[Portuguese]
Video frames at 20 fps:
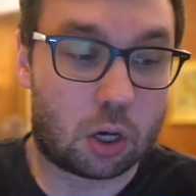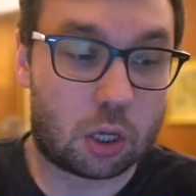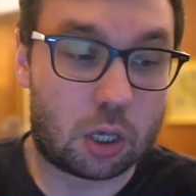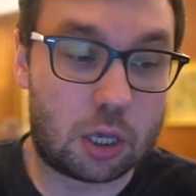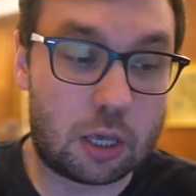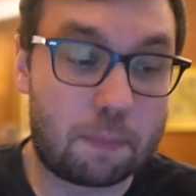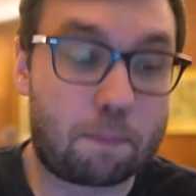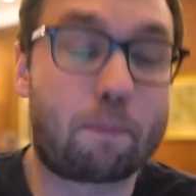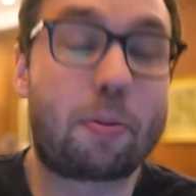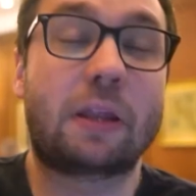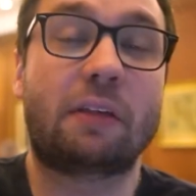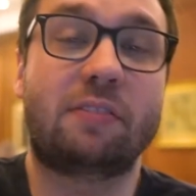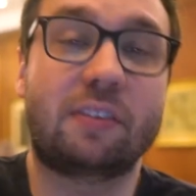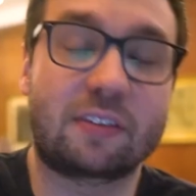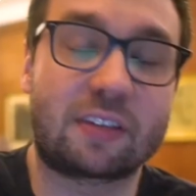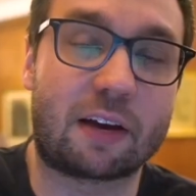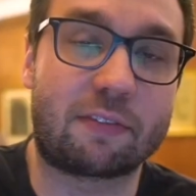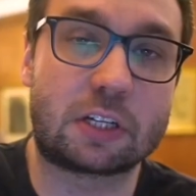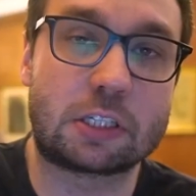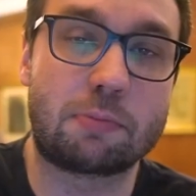e
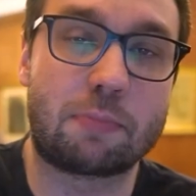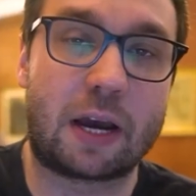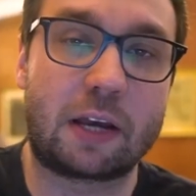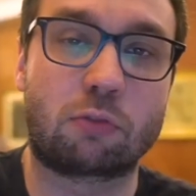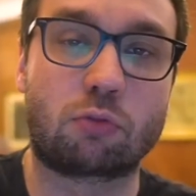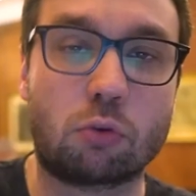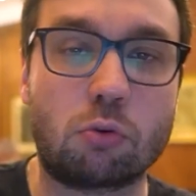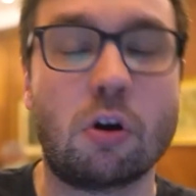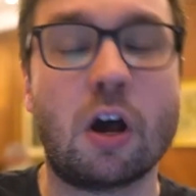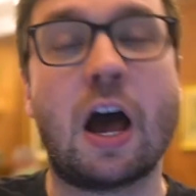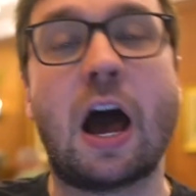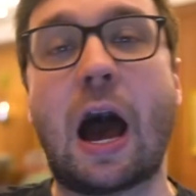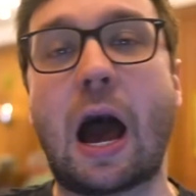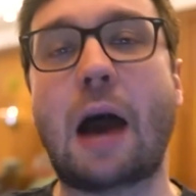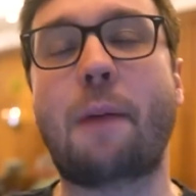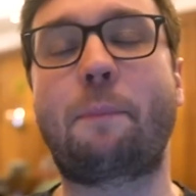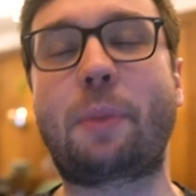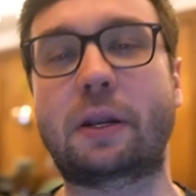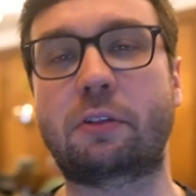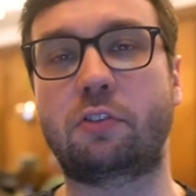precisava de mais um,
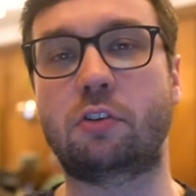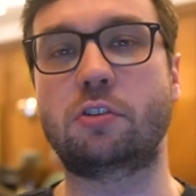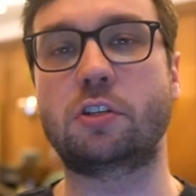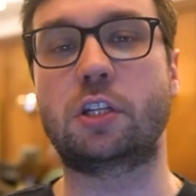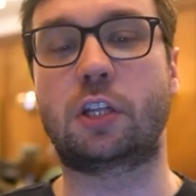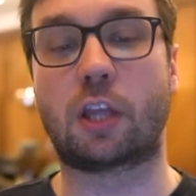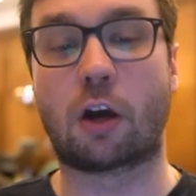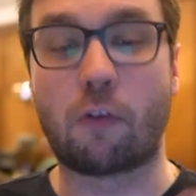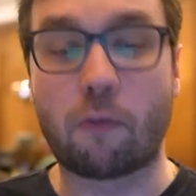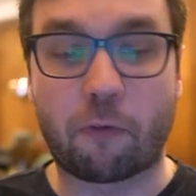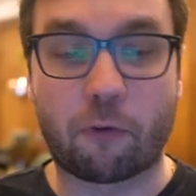a partir de então